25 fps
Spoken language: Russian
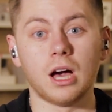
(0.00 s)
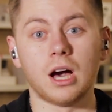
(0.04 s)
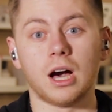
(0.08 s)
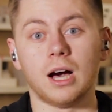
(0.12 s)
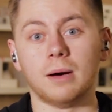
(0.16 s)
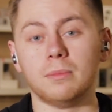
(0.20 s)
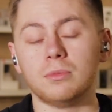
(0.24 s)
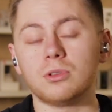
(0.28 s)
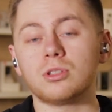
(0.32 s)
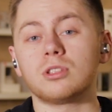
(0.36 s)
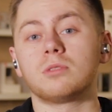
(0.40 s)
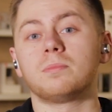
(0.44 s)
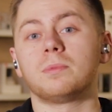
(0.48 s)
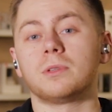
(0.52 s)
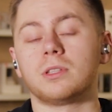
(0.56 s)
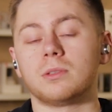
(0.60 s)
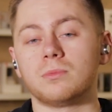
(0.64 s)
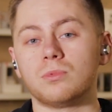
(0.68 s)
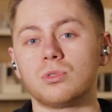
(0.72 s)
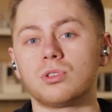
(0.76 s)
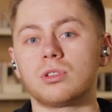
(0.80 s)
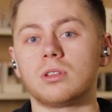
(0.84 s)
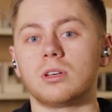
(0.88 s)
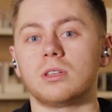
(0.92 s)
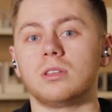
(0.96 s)
А может,
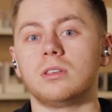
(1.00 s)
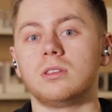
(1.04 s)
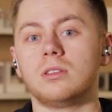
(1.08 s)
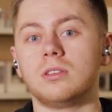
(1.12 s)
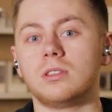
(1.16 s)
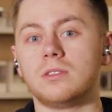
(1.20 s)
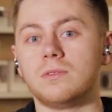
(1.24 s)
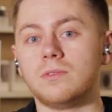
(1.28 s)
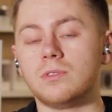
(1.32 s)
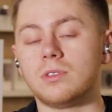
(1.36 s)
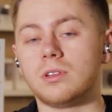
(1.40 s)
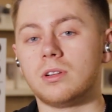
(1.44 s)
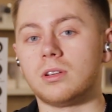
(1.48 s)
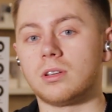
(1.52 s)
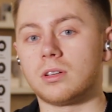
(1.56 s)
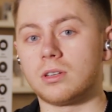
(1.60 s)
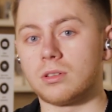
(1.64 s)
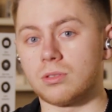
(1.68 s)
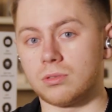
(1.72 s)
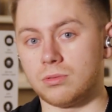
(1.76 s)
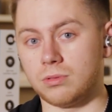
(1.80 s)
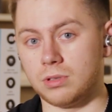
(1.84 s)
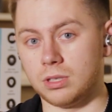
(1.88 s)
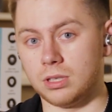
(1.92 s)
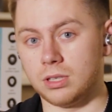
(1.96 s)
потому что они действительно
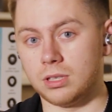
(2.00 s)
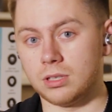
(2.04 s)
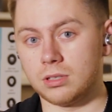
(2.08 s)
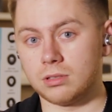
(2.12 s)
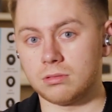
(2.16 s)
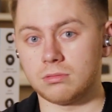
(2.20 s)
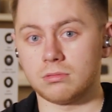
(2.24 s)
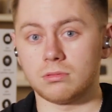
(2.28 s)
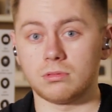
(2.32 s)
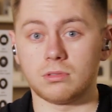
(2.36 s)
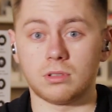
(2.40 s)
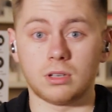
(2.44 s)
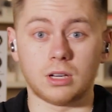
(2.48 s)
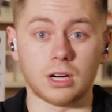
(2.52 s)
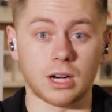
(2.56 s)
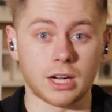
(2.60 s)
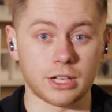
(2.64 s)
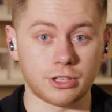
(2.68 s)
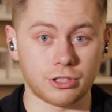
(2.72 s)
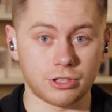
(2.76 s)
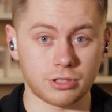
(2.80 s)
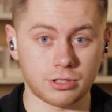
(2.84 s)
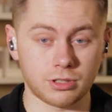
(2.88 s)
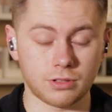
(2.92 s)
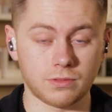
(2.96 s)
крутые,
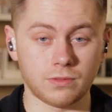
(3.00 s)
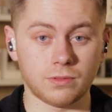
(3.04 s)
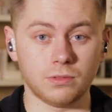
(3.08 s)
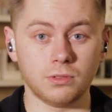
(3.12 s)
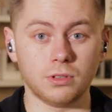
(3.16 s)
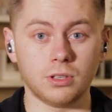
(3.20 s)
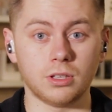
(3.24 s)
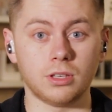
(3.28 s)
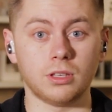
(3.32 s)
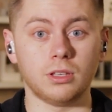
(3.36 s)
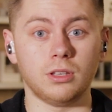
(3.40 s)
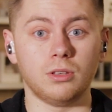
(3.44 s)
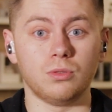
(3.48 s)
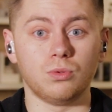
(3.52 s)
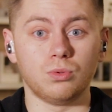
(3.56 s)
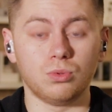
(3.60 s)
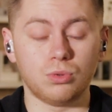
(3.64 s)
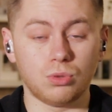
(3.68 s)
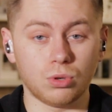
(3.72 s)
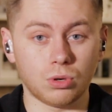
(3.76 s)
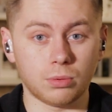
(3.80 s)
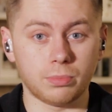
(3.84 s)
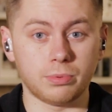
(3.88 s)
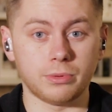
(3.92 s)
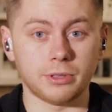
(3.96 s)
качественные и
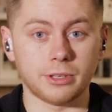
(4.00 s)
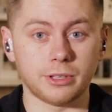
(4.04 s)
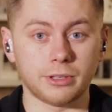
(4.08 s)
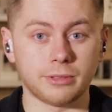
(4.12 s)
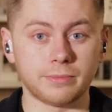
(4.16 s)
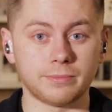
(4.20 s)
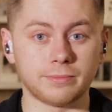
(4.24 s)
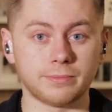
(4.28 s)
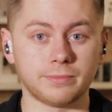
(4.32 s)
удобные.